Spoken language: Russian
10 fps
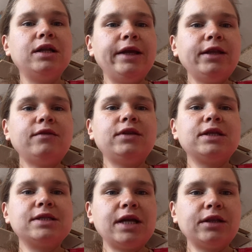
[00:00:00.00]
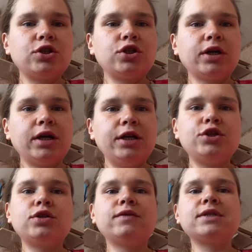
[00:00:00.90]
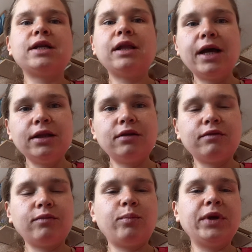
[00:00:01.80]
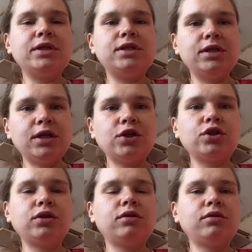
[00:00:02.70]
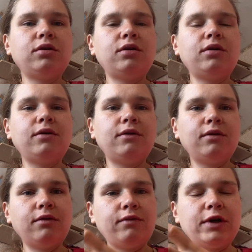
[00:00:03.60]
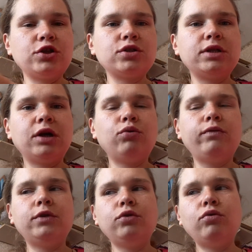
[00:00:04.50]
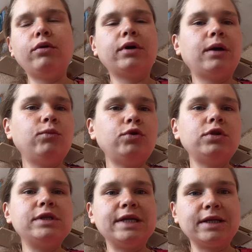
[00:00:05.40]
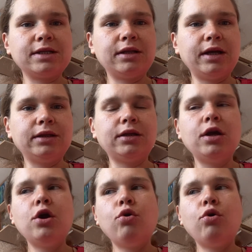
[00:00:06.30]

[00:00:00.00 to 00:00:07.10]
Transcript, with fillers: Для этого достаточно количество салатов, поддержит э, ваше здоровье. Но кому нельзя салаты?